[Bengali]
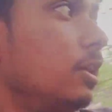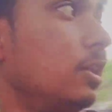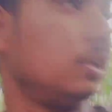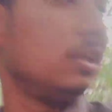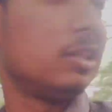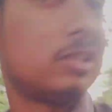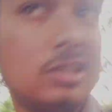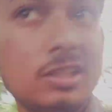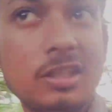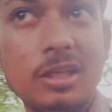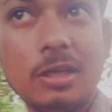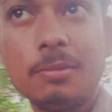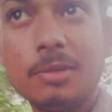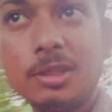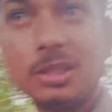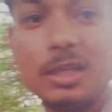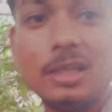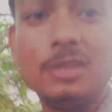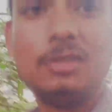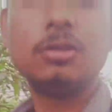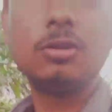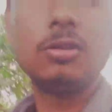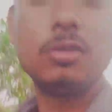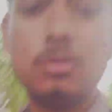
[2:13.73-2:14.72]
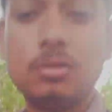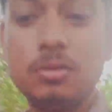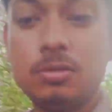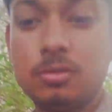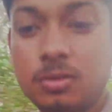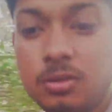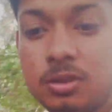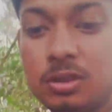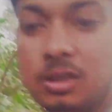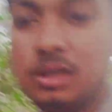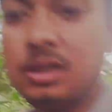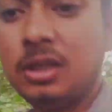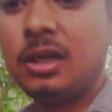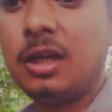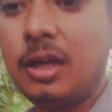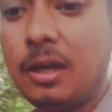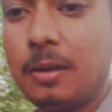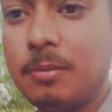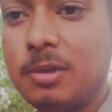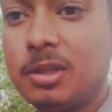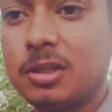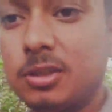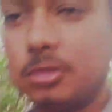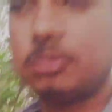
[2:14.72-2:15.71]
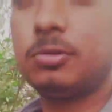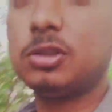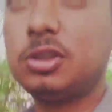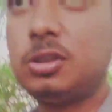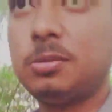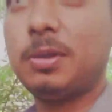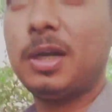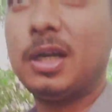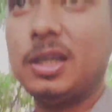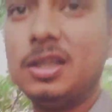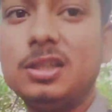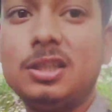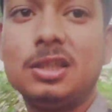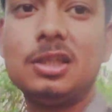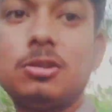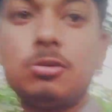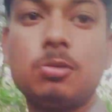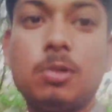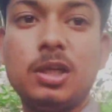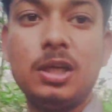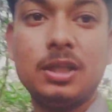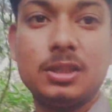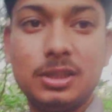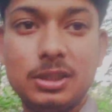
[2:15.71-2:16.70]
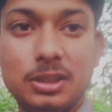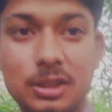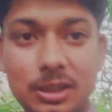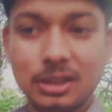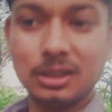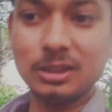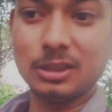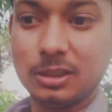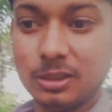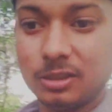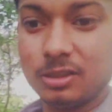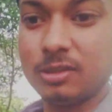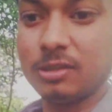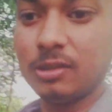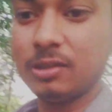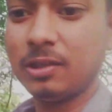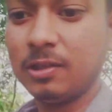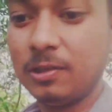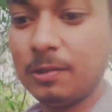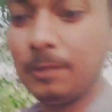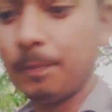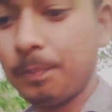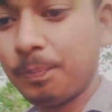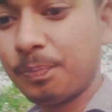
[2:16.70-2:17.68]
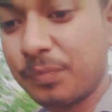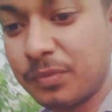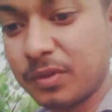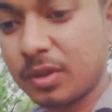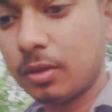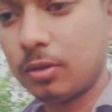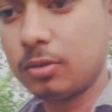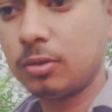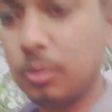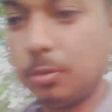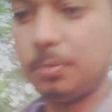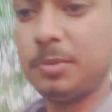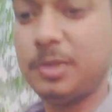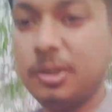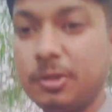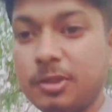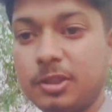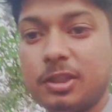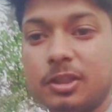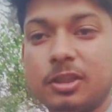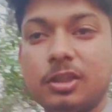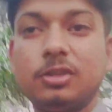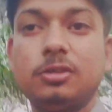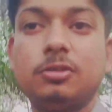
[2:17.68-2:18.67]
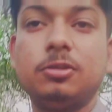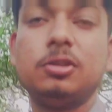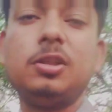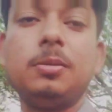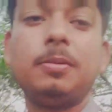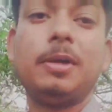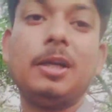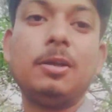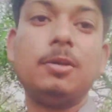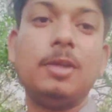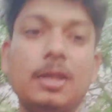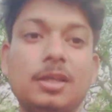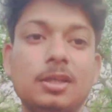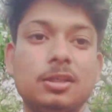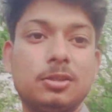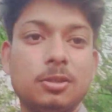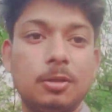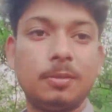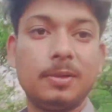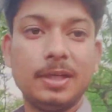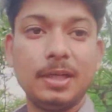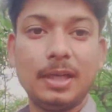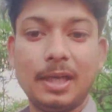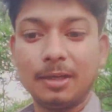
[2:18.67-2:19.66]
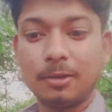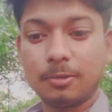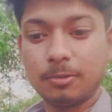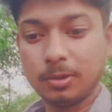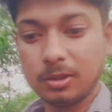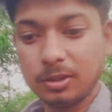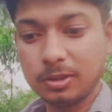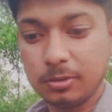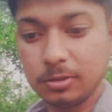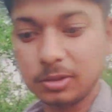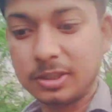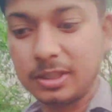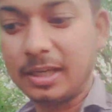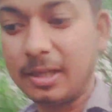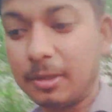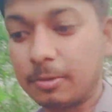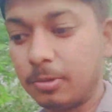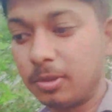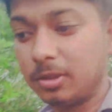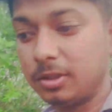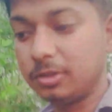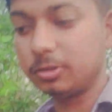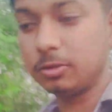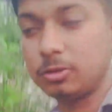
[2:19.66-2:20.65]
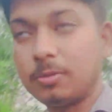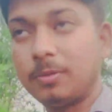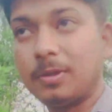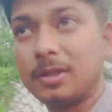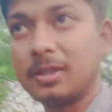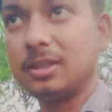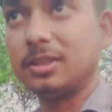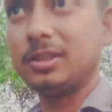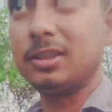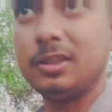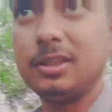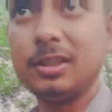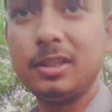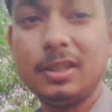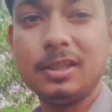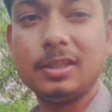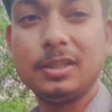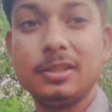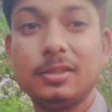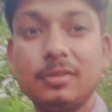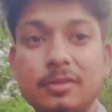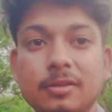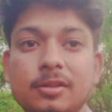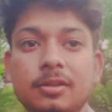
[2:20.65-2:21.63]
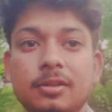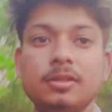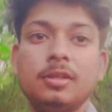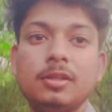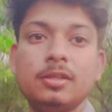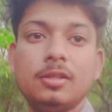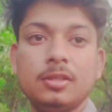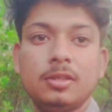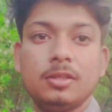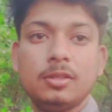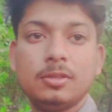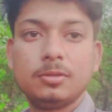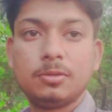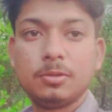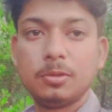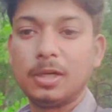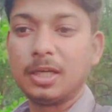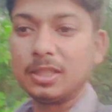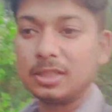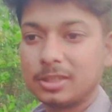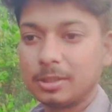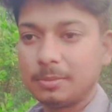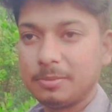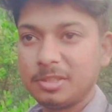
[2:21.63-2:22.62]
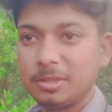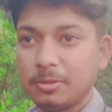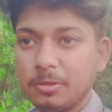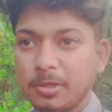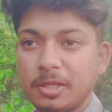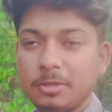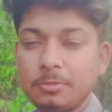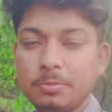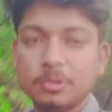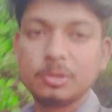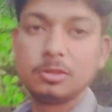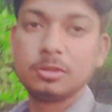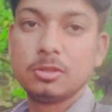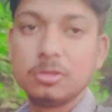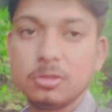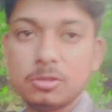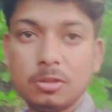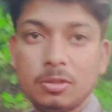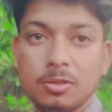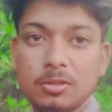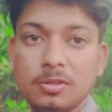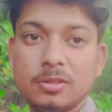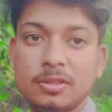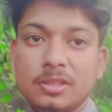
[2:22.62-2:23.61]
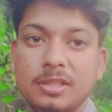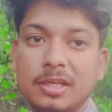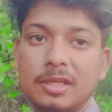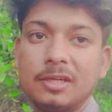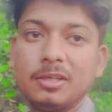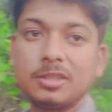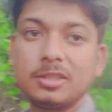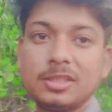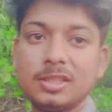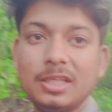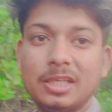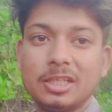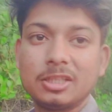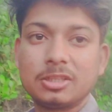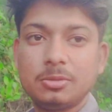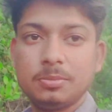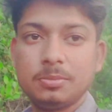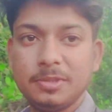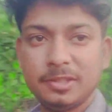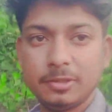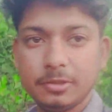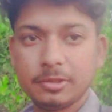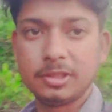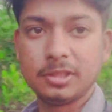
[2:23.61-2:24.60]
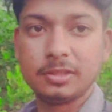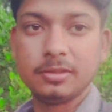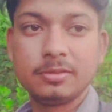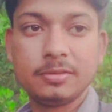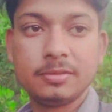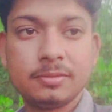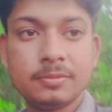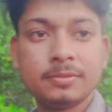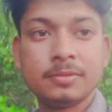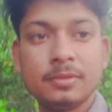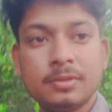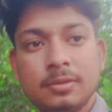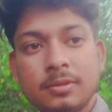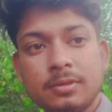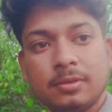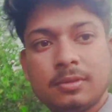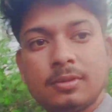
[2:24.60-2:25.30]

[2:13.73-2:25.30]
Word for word: কে রিক্স নেবে তাই জন্য আমরা কি করছি বাড়ির দিকে চলে যাচ্ছি ঠিক আছে তো ভিডিওটা যদি ভালো লাগে সবাই লাইক করে দিও শেয়ার করে দিও সবার কাছে ঠিক আছে তো আজকে ভিডিও এই পর্যন্ত দেখা হচ্ছে নেক্সট ভিডিওতে